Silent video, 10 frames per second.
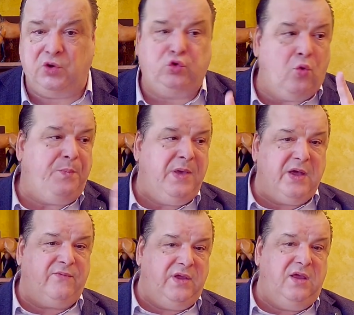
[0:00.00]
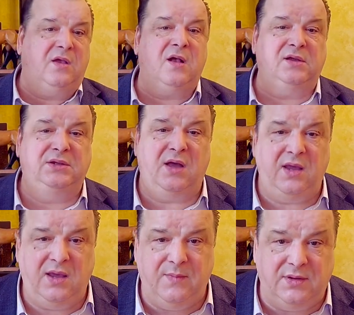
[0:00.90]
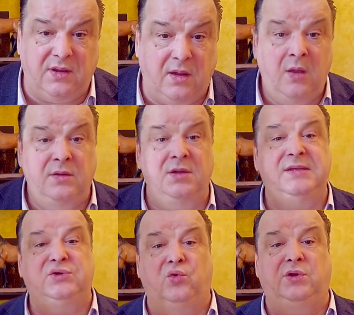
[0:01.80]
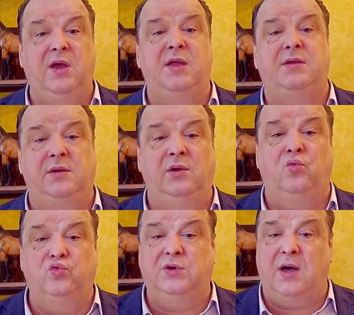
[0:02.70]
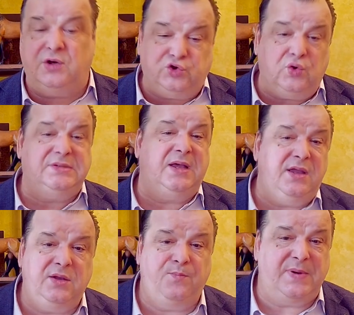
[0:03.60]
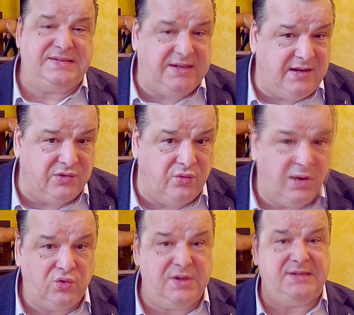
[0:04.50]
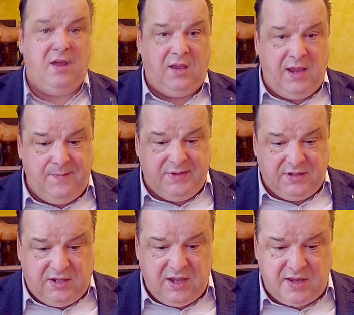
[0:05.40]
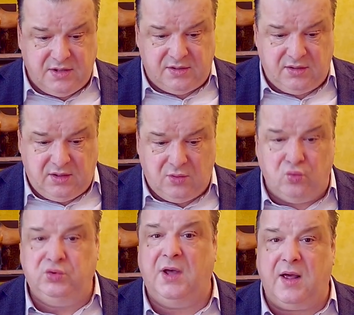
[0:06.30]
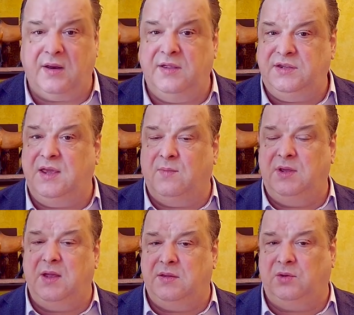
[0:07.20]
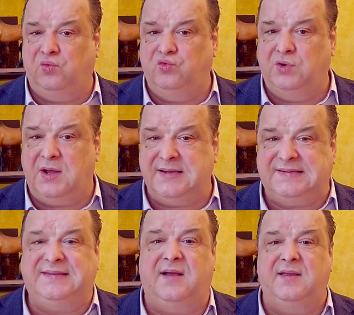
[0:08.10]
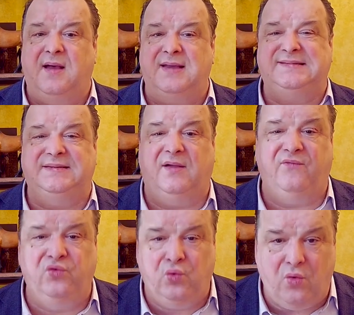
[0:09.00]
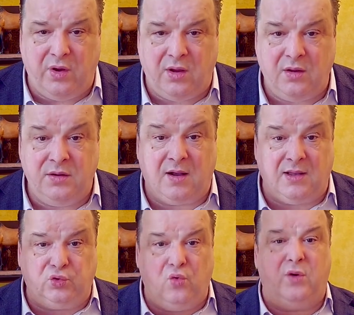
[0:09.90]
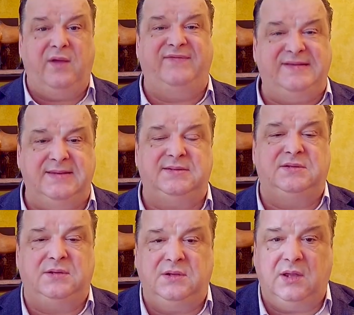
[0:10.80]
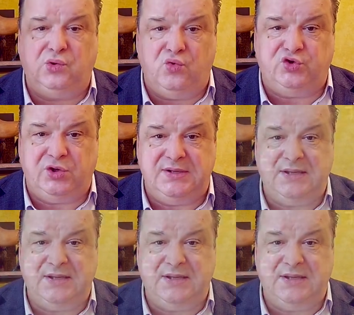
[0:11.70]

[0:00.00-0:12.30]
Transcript: Кто первый и когда именно нанесет ядерные удары, что за этим последует. То есть именно ядерный удар и тема ядерного удара стала основной, на которой все сосредоточились.